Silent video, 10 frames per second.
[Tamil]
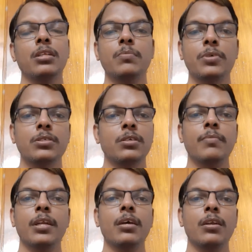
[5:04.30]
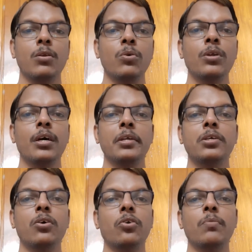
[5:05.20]
அந்த பர்சன் மேலே லோட்
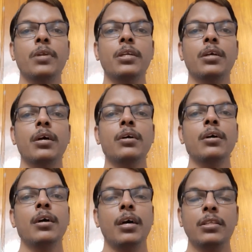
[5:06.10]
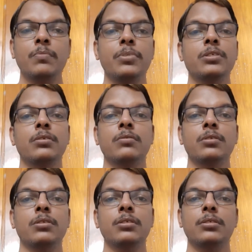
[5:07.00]
ஆகிட்டு ஆட்டோமேட்டிக்காக அந்த பர்சன்
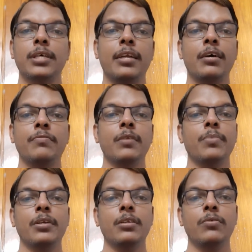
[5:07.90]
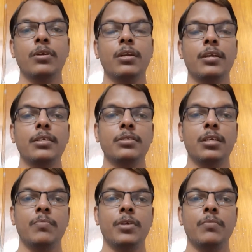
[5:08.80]
வந்துட்டு சேடாக ஃபீல் பண்ணுறது அவங்களால
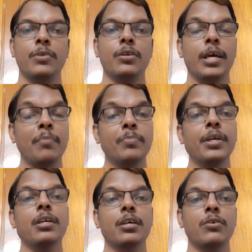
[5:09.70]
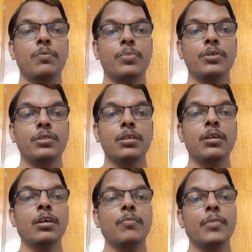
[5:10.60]
அண்டர்ஸ்டாண்ட் பண்ண முடியும் ஹாப்பியாக இருக்கிற ஒரு பர்சன்
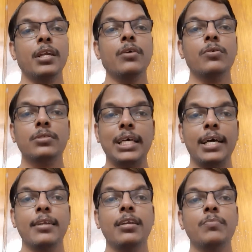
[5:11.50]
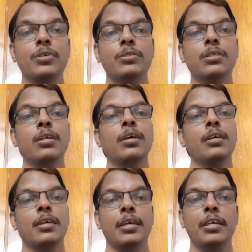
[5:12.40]
மேலே ஒரு சேடான பர்சன்
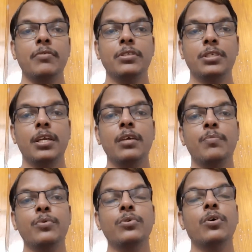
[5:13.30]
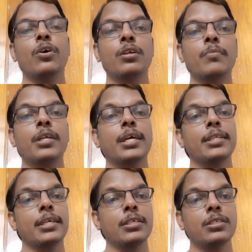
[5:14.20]
கையை வச்சாலே போதும் ஆட்டோமேட்டிக்காக
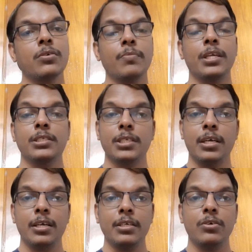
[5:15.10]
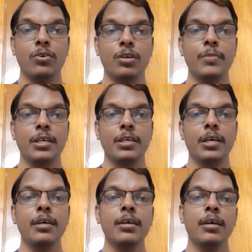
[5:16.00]
அந்த எனர்ஜி அவங்க மேலே ஷேர் ஆகிட்டு
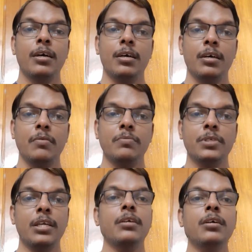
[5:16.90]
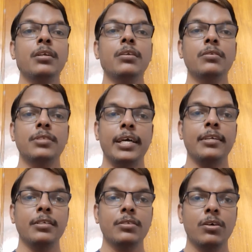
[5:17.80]
ஆட்டோமேட்டிக்காக சடன்
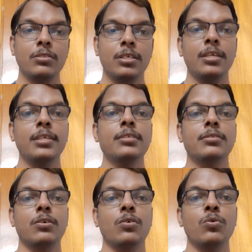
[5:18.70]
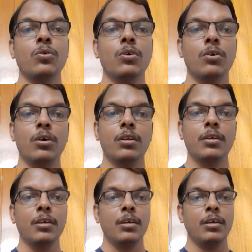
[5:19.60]
சேட்னஸ் சடன் சாரோ ஆர்
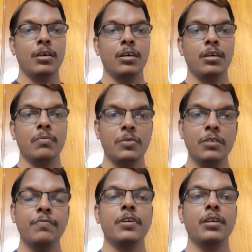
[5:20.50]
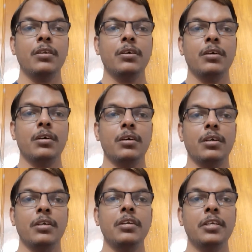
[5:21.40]
டிஃப்ரெண்ட்
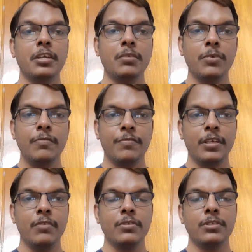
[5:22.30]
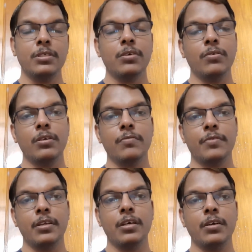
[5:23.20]
இரிட்டேட்டபிள் ஃபீல் வந்துட்டு அவங்களுக்கு
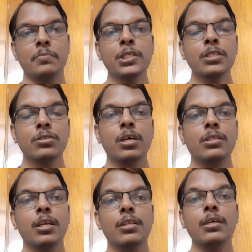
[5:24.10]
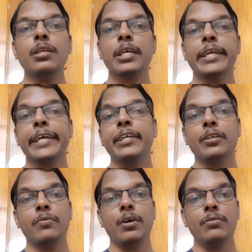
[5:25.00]
ஃபீல் ஆகும் ஸோ அதனால தான் நீங்கள்
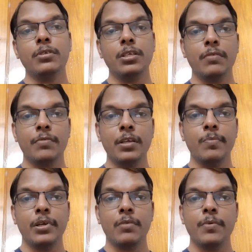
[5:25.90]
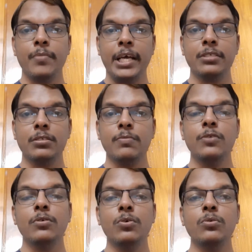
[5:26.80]
நெகட்டிவாக வந்துட்டு நீங்கள் ஃபீல் பண்ணுறப்ப
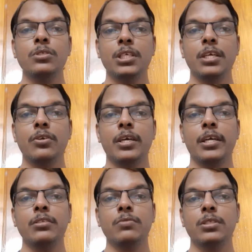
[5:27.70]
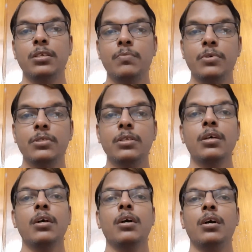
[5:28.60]
மேக்ஸிமம் டோன்ட் ஷேக் யூ ஹேண்ட்ஸ் வித் தட் பர்சன்
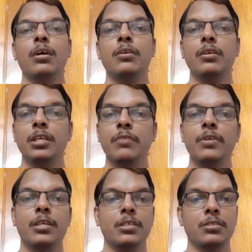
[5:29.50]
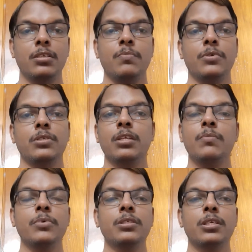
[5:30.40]
ஆர் ஈவன் டச் தட் பர்சன்
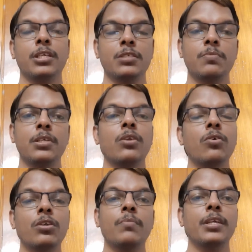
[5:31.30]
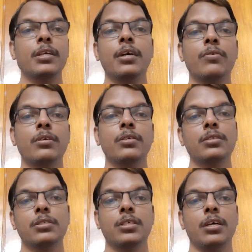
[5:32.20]
அந்த பர்சன் டச் பண்ணிக்கணும் ஆட்டோமேட்டிக்காக அவங்களுக்கு
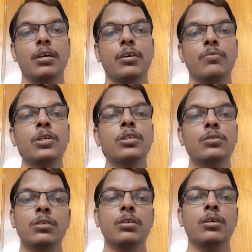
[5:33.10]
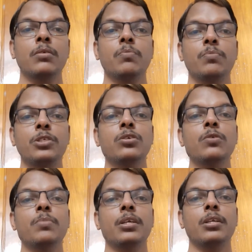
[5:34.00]
ஷேர் ஆகும் ஸோ
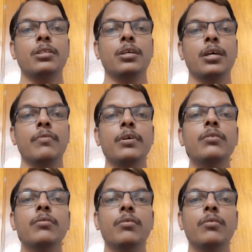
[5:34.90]
ப்ரிசர்வ் பண்ணுறதுக்காக